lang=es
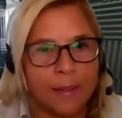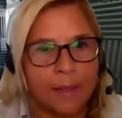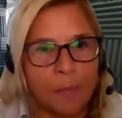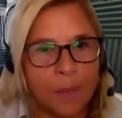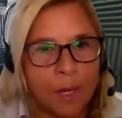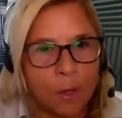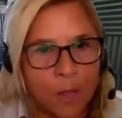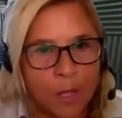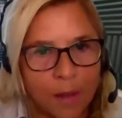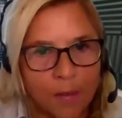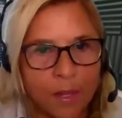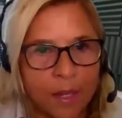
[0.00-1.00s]
también los
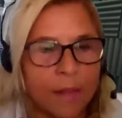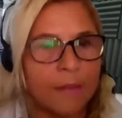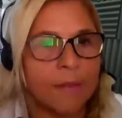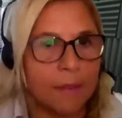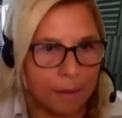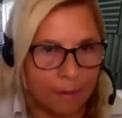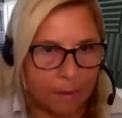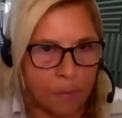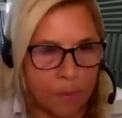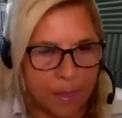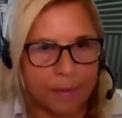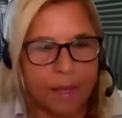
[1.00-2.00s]
días viernes se
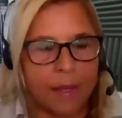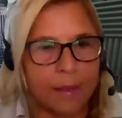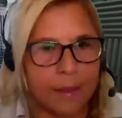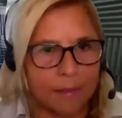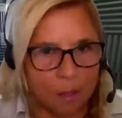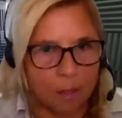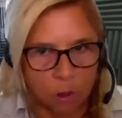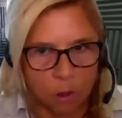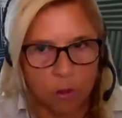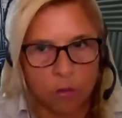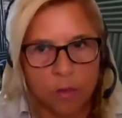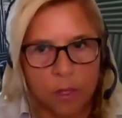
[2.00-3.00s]
presenta y se
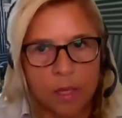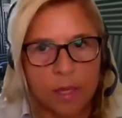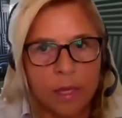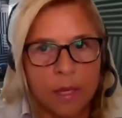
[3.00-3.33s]
conoce.